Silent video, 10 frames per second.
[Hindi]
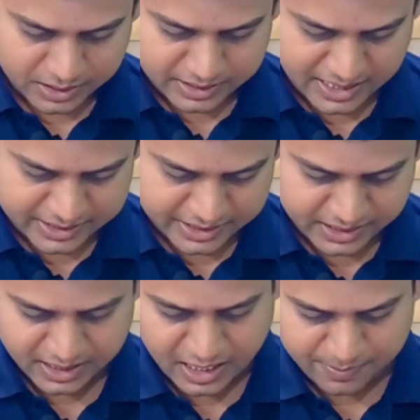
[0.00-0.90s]
यहाँ
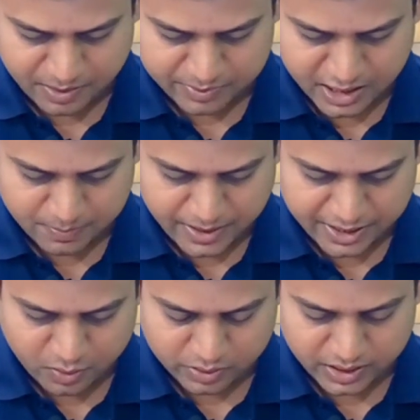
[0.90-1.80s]
देखिए यहाँ पर आप देख पा
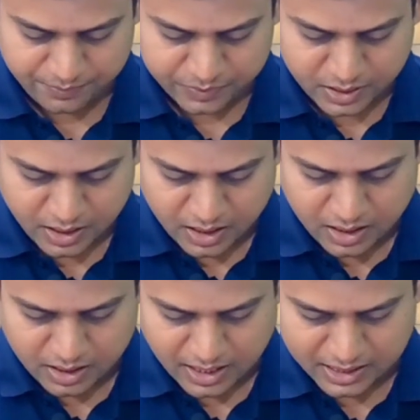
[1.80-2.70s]
रहे होंगे
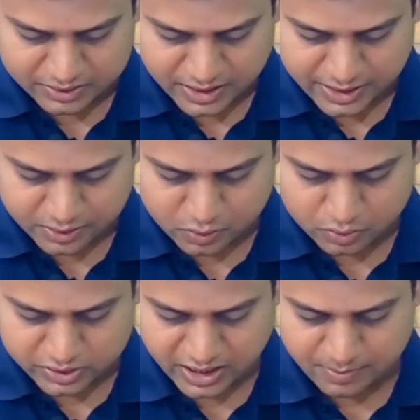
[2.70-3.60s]
आठ तारीख
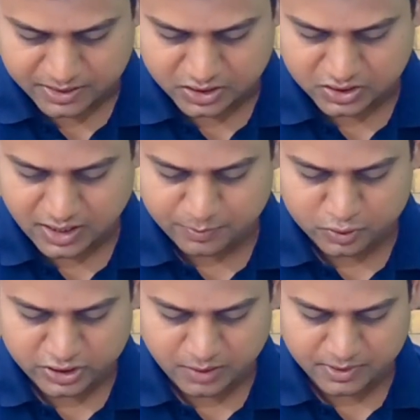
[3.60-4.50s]
को छः बजे शाम
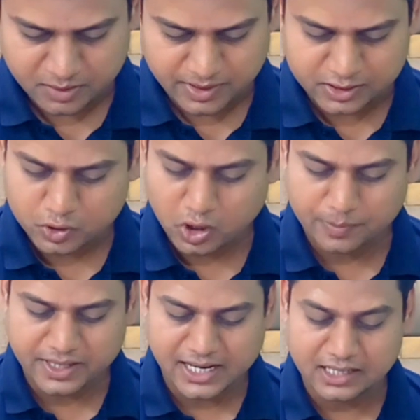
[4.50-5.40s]
को छः बजे मैंने सौ
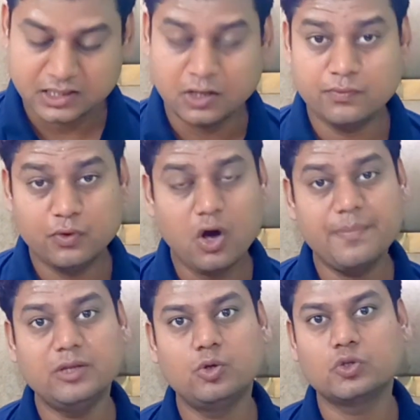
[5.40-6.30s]
रुपये डाले थे वो
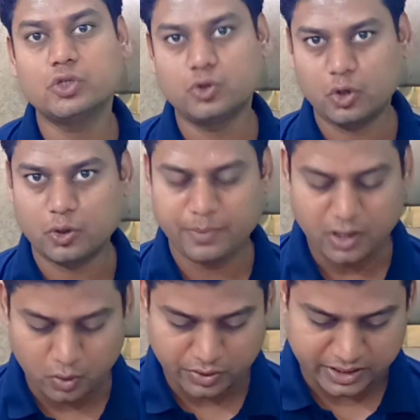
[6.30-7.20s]
अभी दो सौ दो रुपये
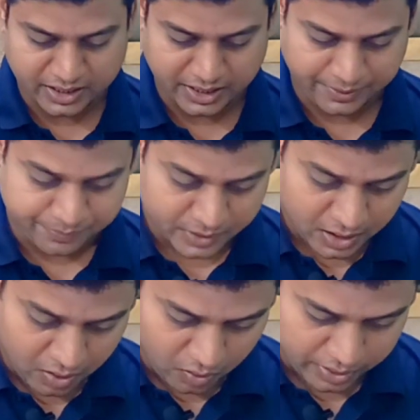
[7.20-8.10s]
हो रखे हैं
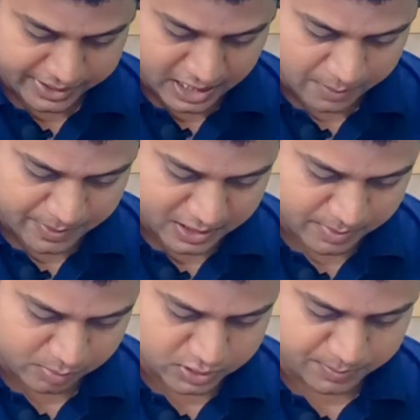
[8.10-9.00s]
और यहाँ पे अगर
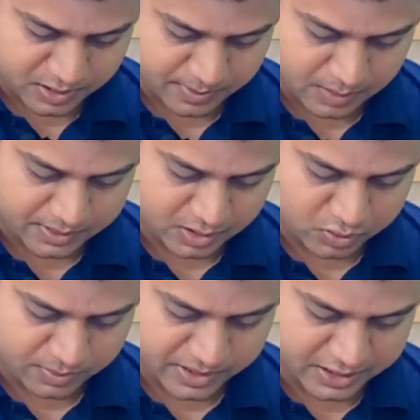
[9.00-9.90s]
मैं आपको सबसे पहले
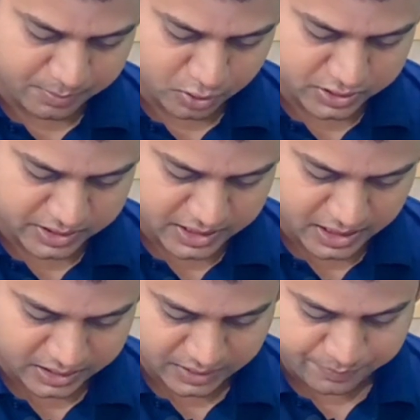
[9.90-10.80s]
बताऊँ जब मैंने डिपॉजिट
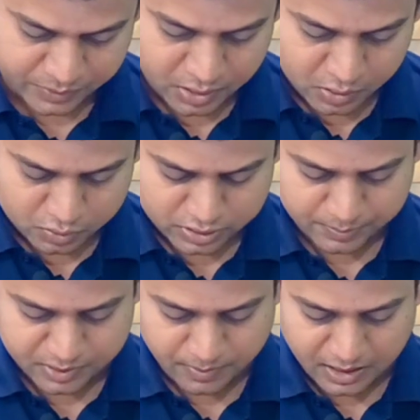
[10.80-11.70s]
किया था तो
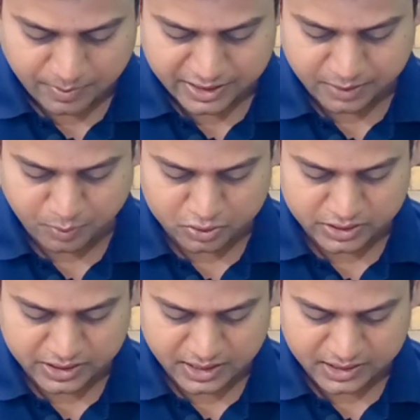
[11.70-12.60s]
सबसे पहले मैंने
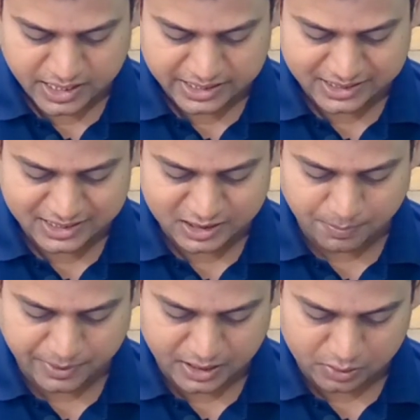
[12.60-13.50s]
डिपॉजिट किया था 21
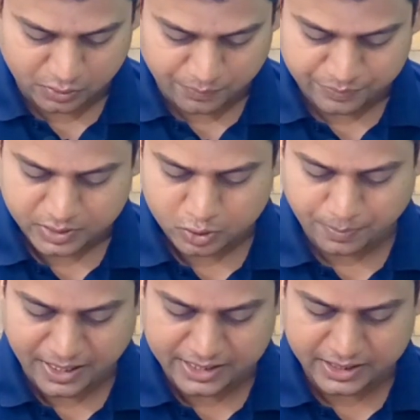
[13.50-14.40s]
अप्रैल को
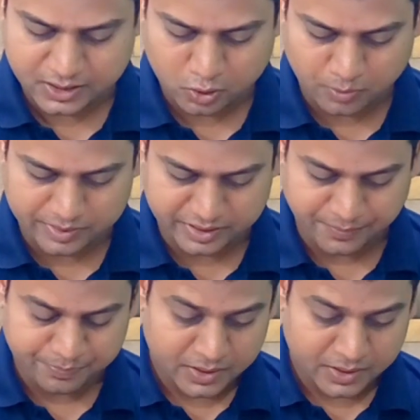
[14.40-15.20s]
दोपहर के दो बजे